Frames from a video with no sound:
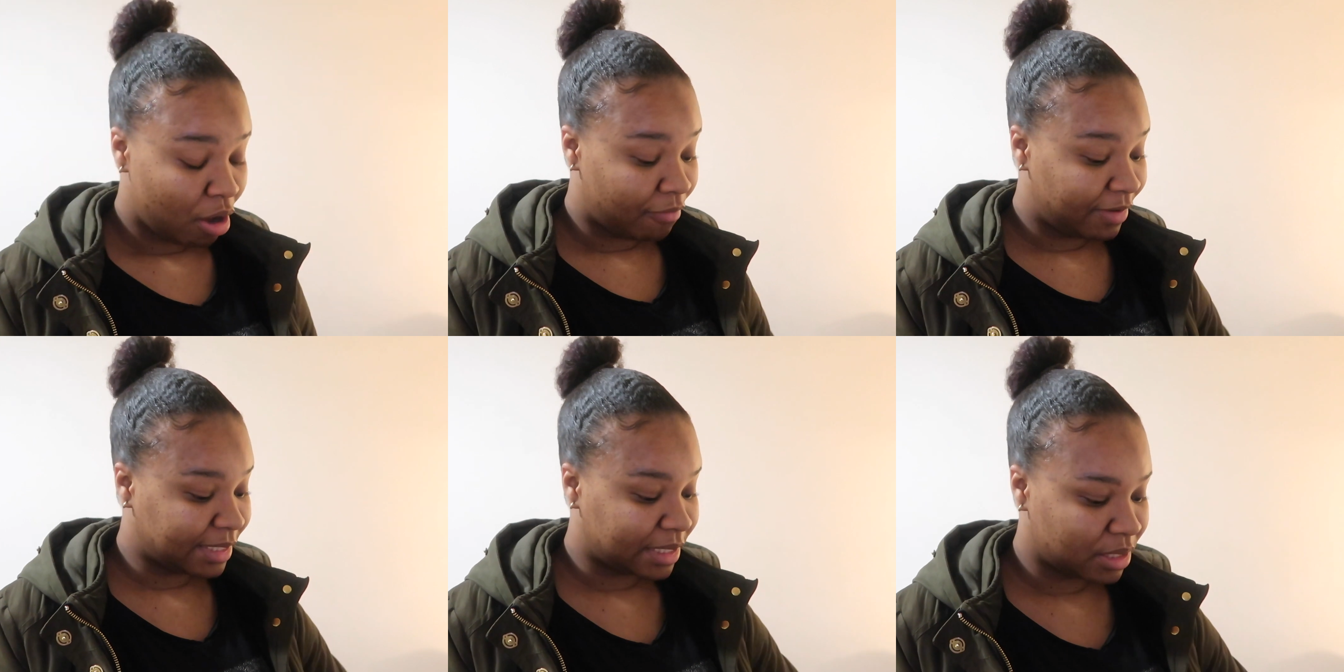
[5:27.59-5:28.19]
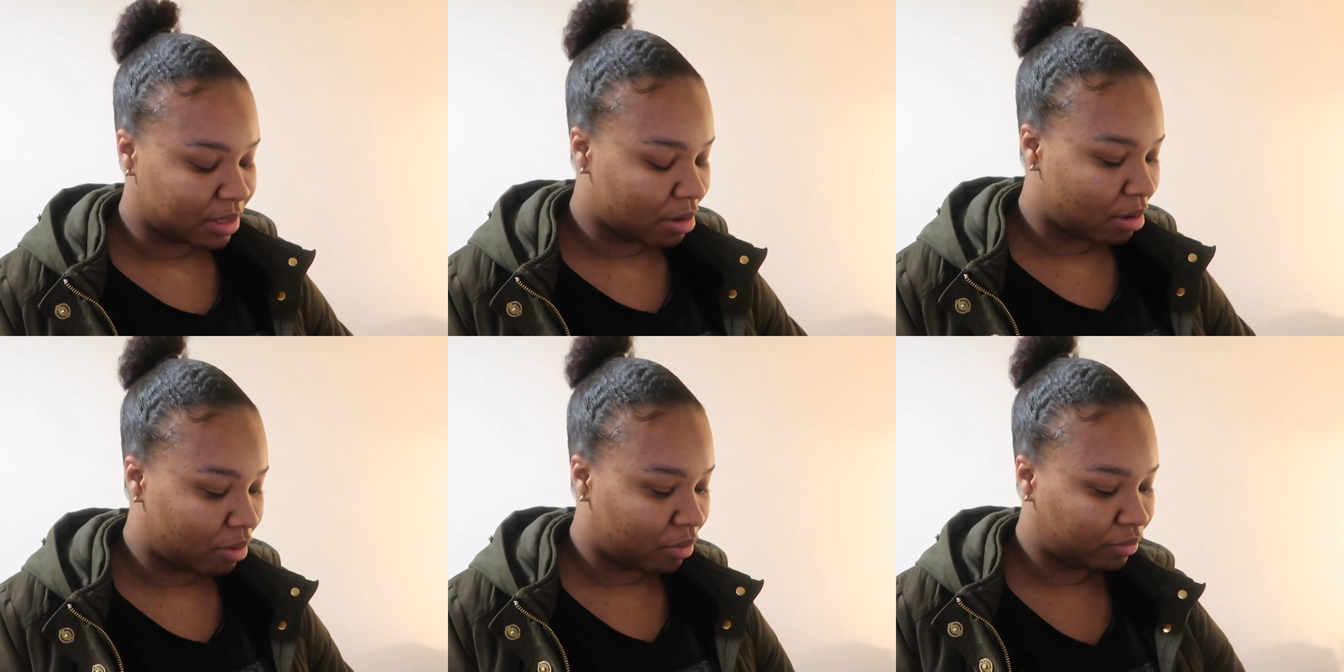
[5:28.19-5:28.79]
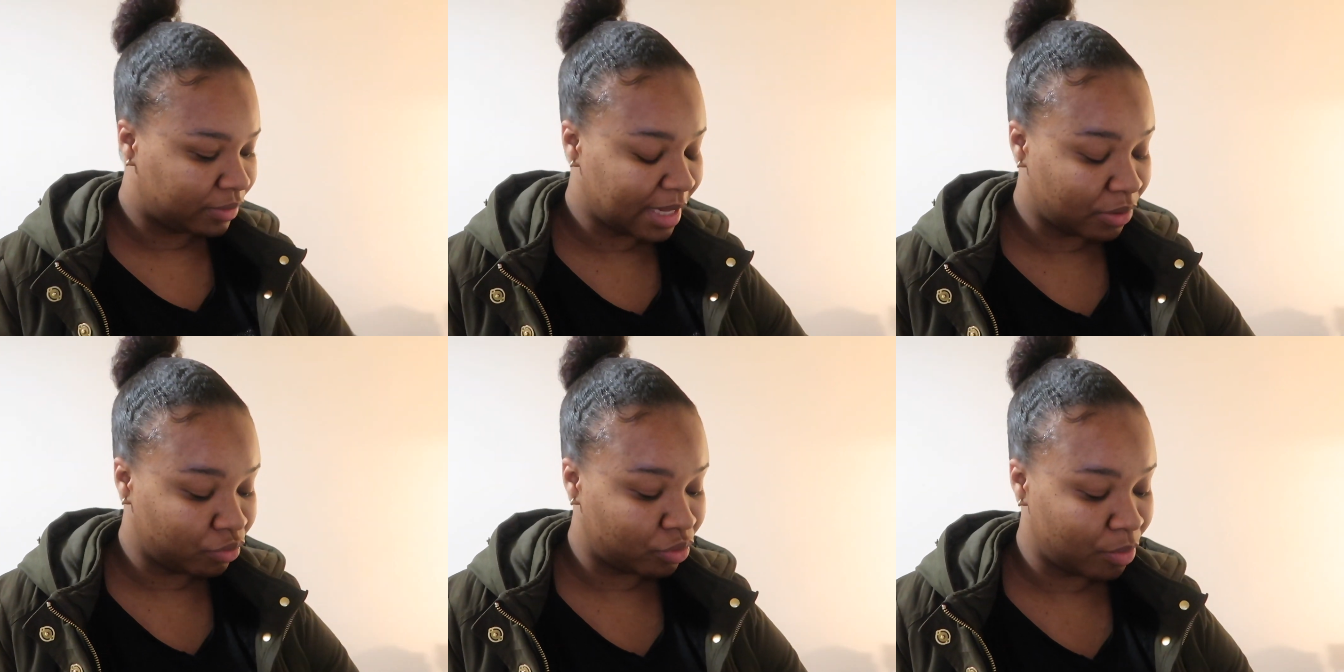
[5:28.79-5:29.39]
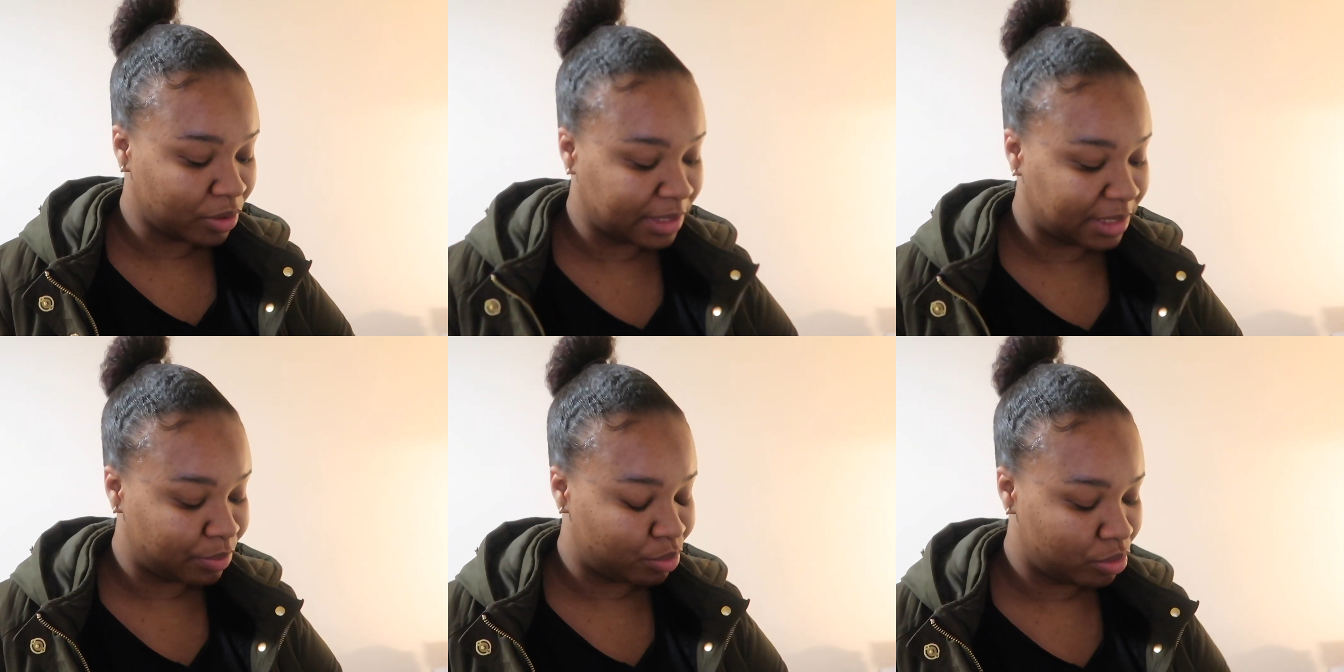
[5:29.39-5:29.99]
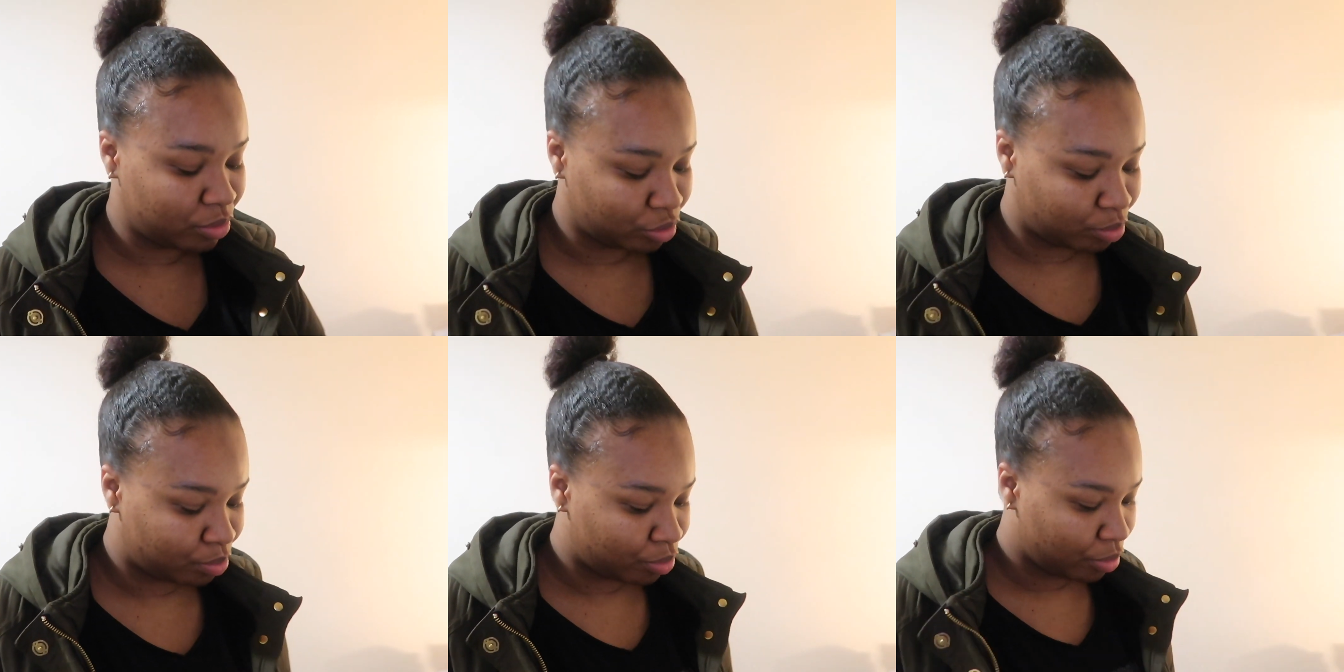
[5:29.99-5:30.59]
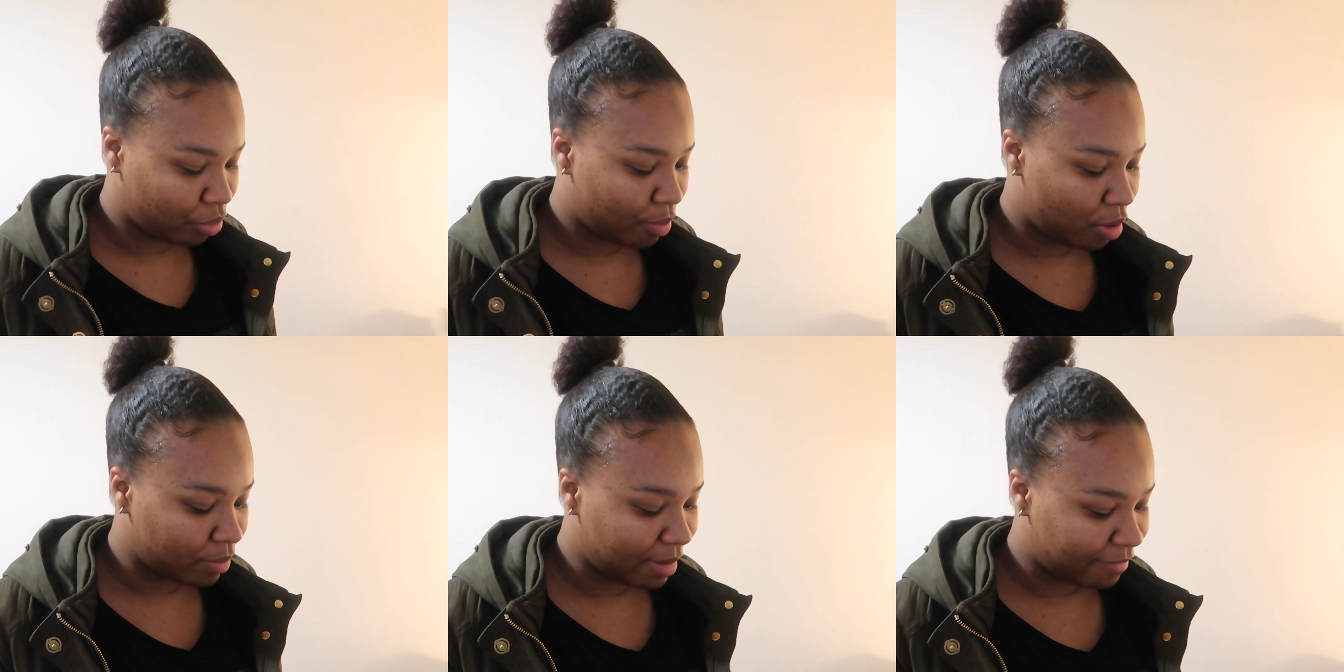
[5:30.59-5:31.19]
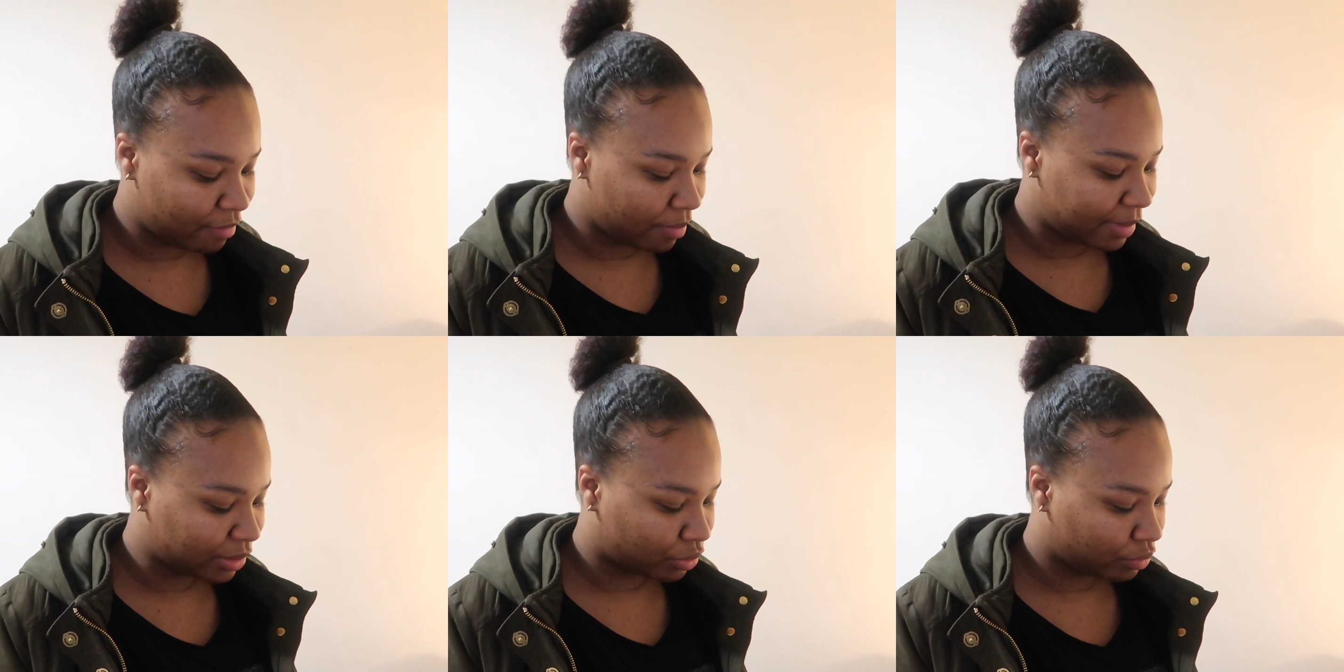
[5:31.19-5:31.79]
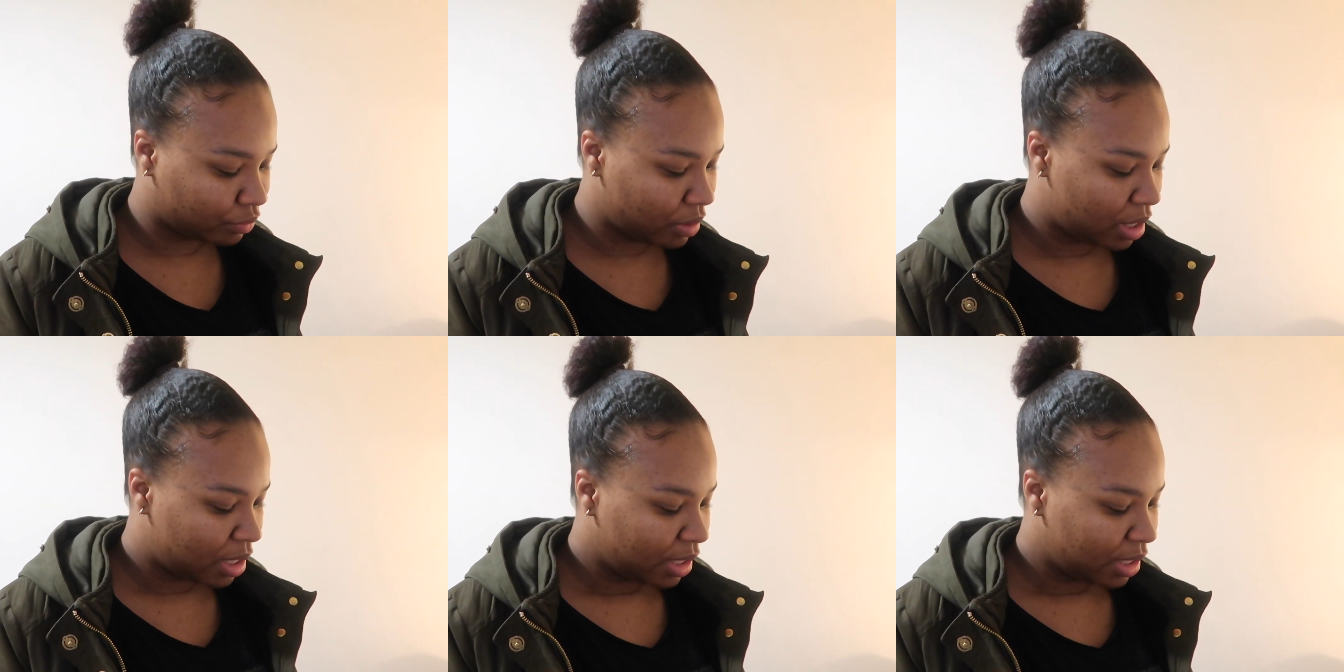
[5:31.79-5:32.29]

En fait, euh, c'est un document qui stipule que je peux reprendre ma formation.